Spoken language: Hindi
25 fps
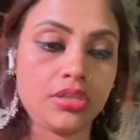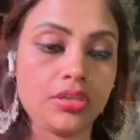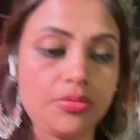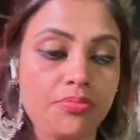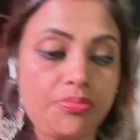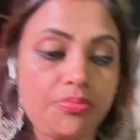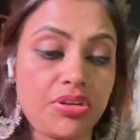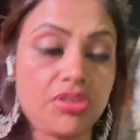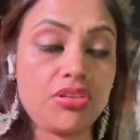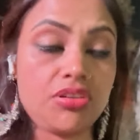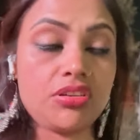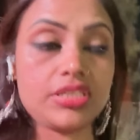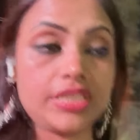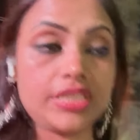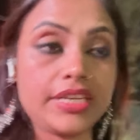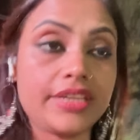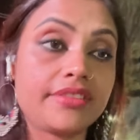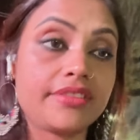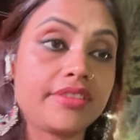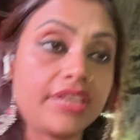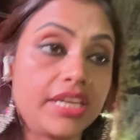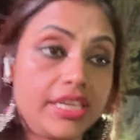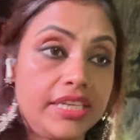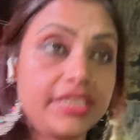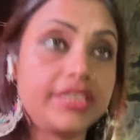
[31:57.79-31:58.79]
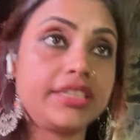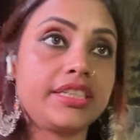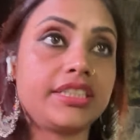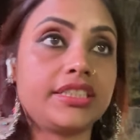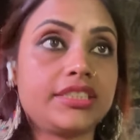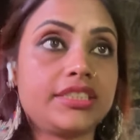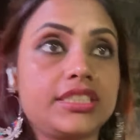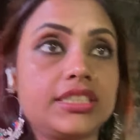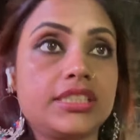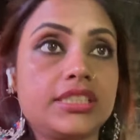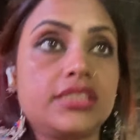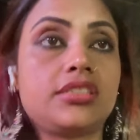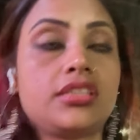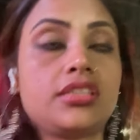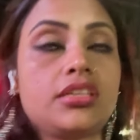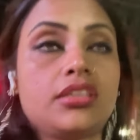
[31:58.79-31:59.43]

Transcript: बिकॉज आई रियली नीड दिस